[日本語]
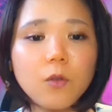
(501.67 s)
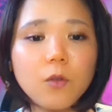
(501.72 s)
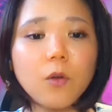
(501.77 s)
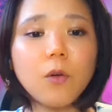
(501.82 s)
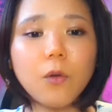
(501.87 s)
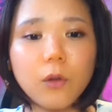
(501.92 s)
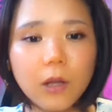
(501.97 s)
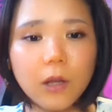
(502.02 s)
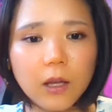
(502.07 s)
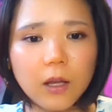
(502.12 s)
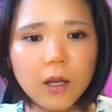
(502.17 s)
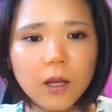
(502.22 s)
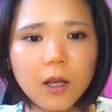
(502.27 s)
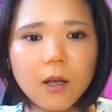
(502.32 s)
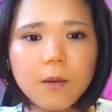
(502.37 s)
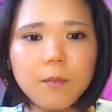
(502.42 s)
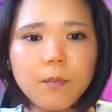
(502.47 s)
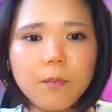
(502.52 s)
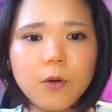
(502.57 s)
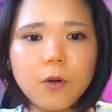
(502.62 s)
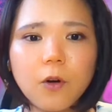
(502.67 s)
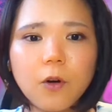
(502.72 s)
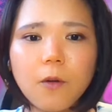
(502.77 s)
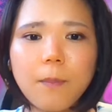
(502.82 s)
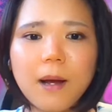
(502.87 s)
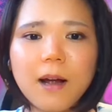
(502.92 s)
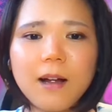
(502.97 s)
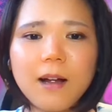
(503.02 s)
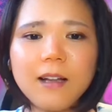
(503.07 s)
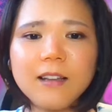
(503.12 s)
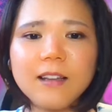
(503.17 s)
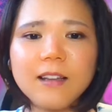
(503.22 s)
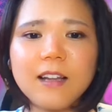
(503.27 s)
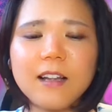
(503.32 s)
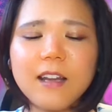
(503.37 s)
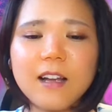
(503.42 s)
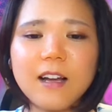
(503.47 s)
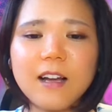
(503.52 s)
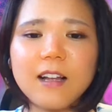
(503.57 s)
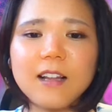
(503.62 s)
特にプロパガンダ
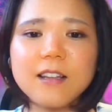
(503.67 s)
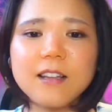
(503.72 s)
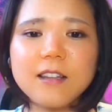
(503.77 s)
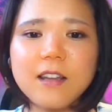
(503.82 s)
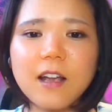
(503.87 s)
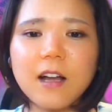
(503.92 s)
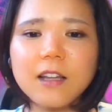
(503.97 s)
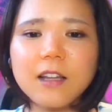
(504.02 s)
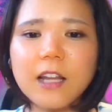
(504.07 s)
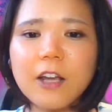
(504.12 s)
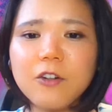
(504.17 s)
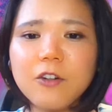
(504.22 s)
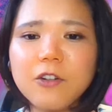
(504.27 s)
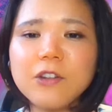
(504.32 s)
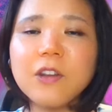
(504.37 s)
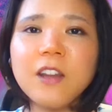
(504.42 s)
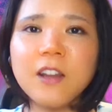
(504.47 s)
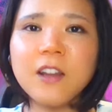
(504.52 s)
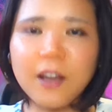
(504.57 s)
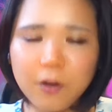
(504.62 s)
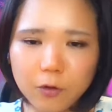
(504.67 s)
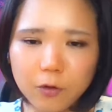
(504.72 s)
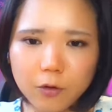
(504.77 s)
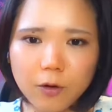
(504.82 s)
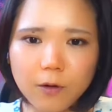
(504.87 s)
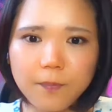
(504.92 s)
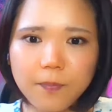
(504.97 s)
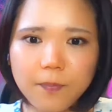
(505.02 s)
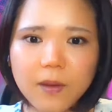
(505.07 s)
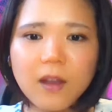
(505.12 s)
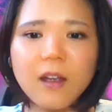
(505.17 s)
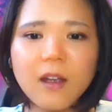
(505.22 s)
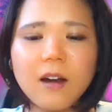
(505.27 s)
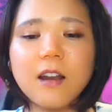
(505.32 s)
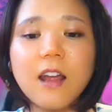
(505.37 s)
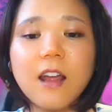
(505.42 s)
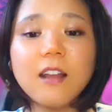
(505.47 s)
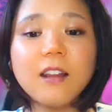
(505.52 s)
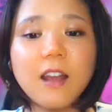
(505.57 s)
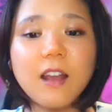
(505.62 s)
に関して偏りすぎないこと。
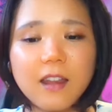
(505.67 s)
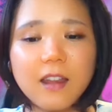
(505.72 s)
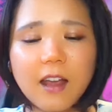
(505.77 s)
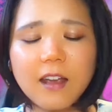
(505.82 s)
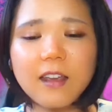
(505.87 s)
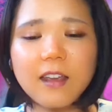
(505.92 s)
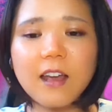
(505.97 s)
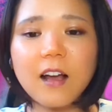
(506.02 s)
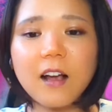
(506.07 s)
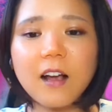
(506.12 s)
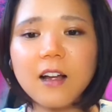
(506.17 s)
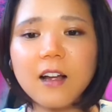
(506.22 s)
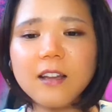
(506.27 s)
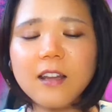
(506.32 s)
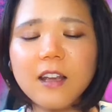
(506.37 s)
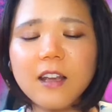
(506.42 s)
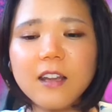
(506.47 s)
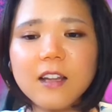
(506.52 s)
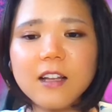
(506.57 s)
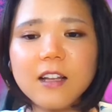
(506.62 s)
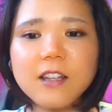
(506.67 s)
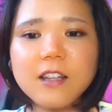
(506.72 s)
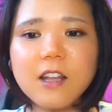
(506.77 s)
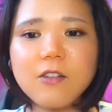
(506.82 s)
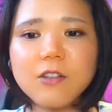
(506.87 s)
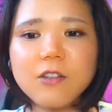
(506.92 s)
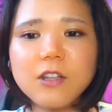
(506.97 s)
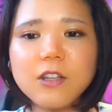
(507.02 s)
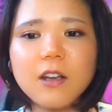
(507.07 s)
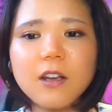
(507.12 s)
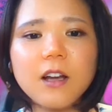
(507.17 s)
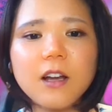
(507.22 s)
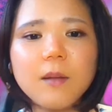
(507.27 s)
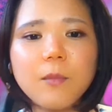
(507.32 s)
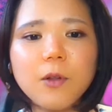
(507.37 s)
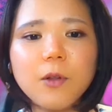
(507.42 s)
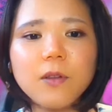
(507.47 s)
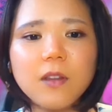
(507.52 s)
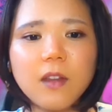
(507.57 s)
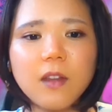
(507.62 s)
冷静で客観的な視点をしっかり
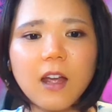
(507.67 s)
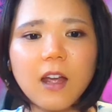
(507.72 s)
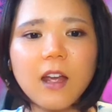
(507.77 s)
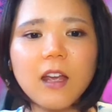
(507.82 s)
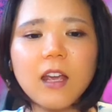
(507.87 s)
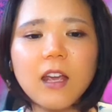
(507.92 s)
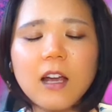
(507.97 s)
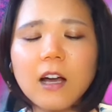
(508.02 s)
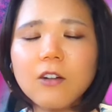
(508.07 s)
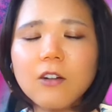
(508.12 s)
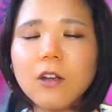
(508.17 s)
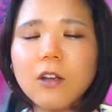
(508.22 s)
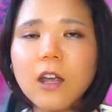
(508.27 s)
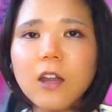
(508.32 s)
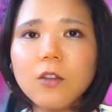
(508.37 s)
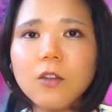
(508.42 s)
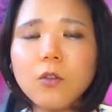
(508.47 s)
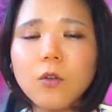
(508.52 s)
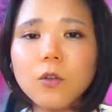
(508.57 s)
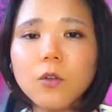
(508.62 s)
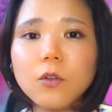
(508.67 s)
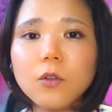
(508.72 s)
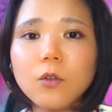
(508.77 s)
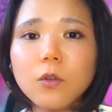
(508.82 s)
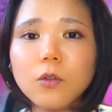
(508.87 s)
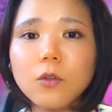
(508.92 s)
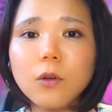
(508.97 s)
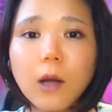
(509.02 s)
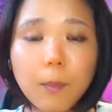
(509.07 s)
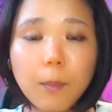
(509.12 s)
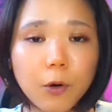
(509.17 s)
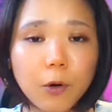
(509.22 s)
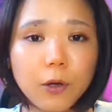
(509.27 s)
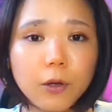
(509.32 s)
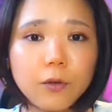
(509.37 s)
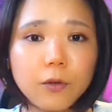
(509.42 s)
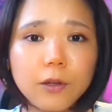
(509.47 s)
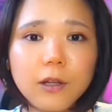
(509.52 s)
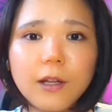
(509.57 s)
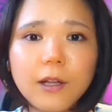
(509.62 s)
持って比較検討することが
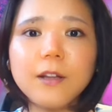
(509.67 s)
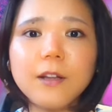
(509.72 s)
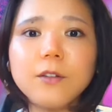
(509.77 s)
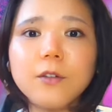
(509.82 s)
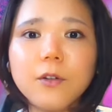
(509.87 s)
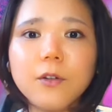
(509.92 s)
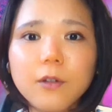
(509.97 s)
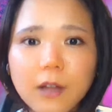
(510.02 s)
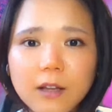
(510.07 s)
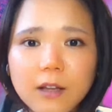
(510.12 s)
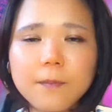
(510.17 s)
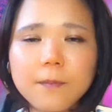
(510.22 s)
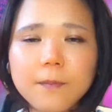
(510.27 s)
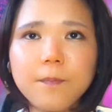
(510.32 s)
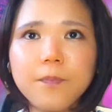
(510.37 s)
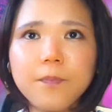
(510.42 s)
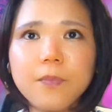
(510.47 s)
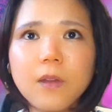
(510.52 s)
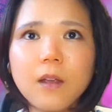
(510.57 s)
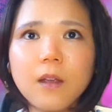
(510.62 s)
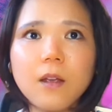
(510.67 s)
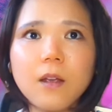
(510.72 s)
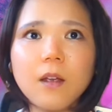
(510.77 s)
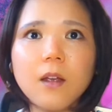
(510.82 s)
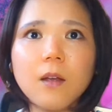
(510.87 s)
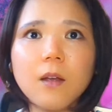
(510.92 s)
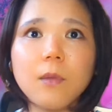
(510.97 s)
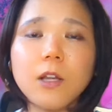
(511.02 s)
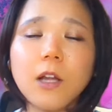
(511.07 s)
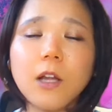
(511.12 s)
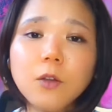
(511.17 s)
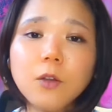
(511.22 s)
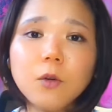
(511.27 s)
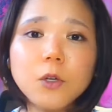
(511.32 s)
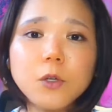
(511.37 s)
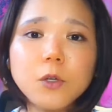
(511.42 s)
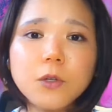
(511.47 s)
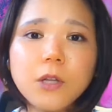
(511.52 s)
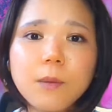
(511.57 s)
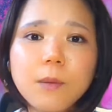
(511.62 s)
ポイントになりそうです。大
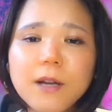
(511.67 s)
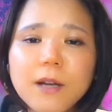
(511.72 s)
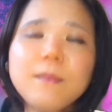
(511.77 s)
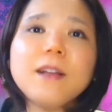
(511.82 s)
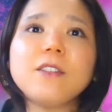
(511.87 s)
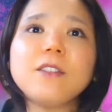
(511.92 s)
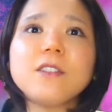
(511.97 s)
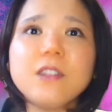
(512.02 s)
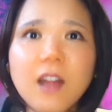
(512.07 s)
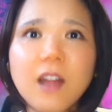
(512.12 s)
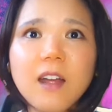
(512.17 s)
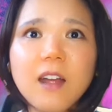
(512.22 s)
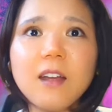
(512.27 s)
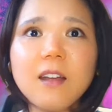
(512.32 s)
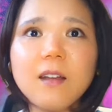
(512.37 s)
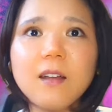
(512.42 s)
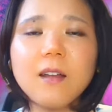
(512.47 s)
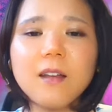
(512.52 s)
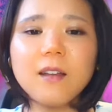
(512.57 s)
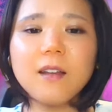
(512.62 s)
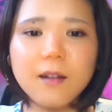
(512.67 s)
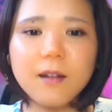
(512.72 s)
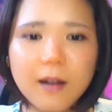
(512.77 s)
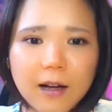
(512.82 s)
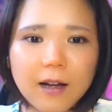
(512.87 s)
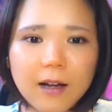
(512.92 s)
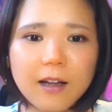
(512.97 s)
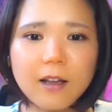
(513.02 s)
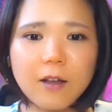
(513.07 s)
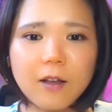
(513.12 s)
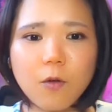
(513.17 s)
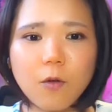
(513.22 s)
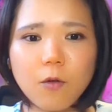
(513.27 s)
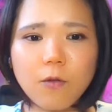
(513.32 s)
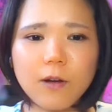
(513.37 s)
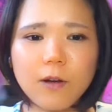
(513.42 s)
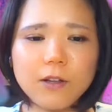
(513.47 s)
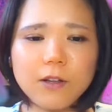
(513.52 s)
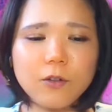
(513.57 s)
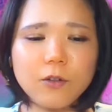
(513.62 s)
統領選もありますしね。そうですね。はい。こ
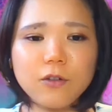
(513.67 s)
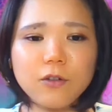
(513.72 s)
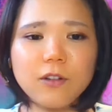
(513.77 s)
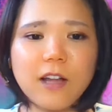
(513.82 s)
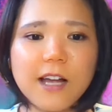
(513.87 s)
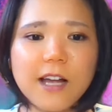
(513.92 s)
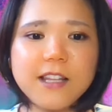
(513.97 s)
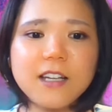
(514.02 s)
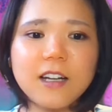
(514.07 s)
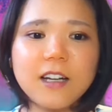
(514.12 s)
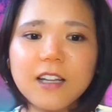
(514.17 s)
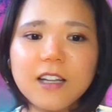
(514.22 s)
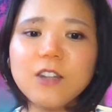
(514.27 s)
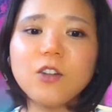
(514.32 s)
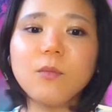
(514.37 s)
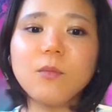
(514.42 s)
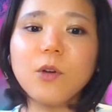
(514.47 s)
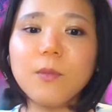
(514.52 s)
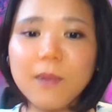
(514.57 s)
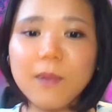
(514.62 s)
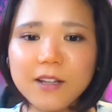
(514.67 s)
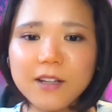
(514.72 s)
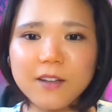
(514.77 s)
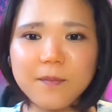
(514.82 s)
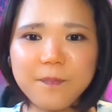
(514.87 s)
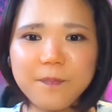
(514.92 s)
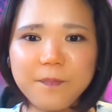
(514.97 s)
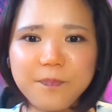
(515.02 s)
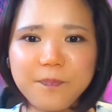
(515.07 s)
こはすごく大事かなと思います。